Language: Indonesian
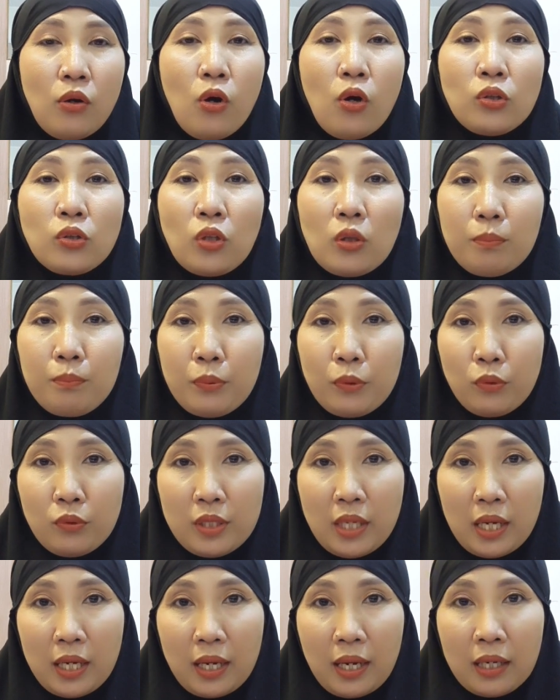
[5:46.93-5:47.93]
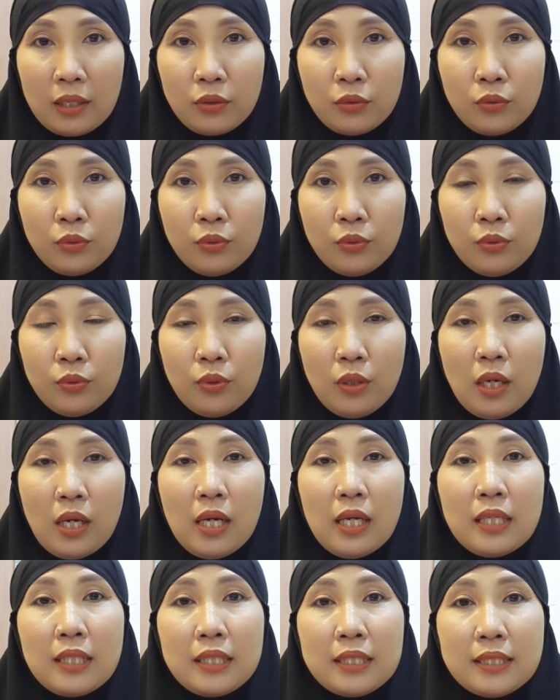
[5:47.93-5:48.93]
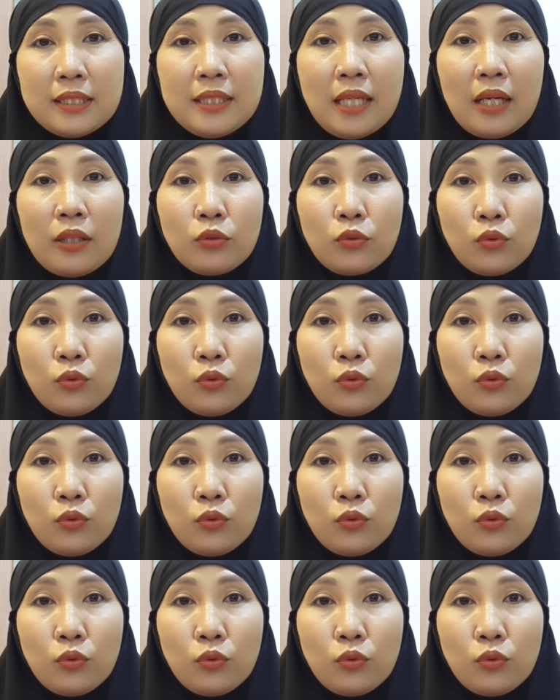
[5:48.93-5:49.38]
otot perut yang kaku, kejang